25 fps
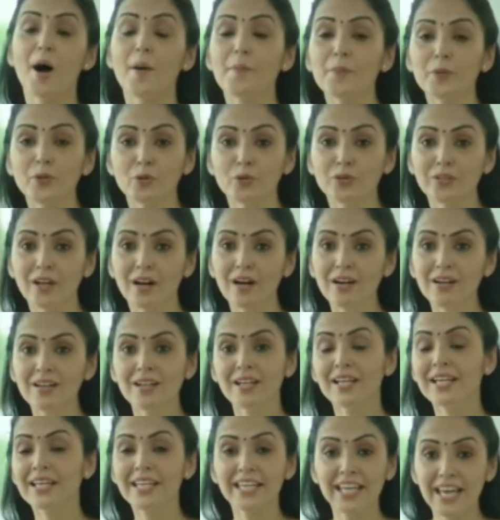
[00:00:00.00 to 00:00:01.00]
సరిగా
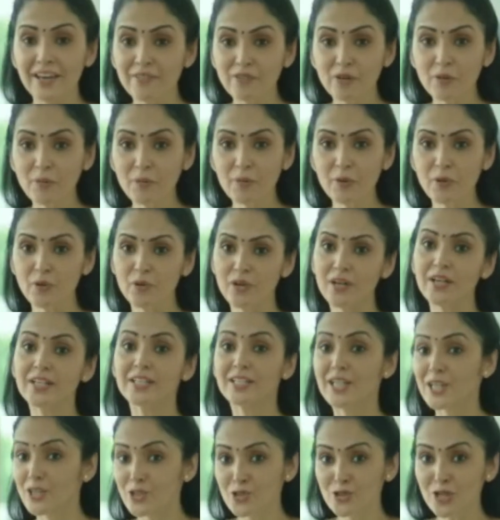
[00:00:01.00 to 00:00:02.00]
అప్పుడే కేవీబీ వాళ్ళ
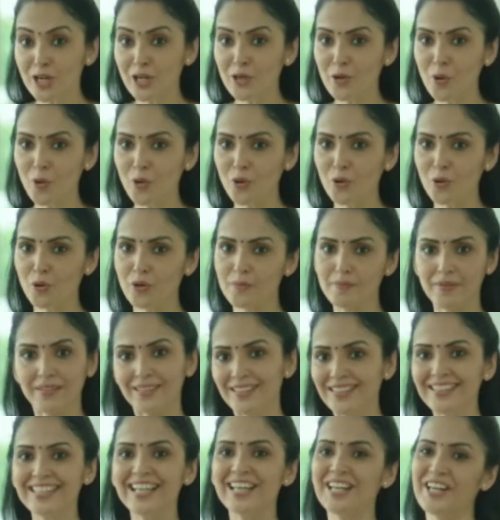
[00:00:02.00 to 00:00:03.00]
డిజిటల్ గోల్డ్ లోన్
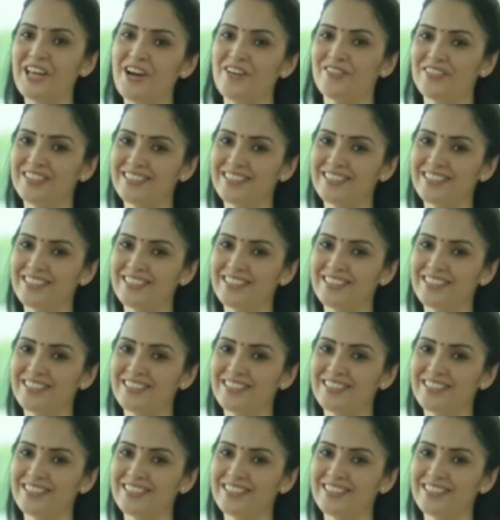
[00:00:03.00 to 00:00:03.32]
గురించి నాకు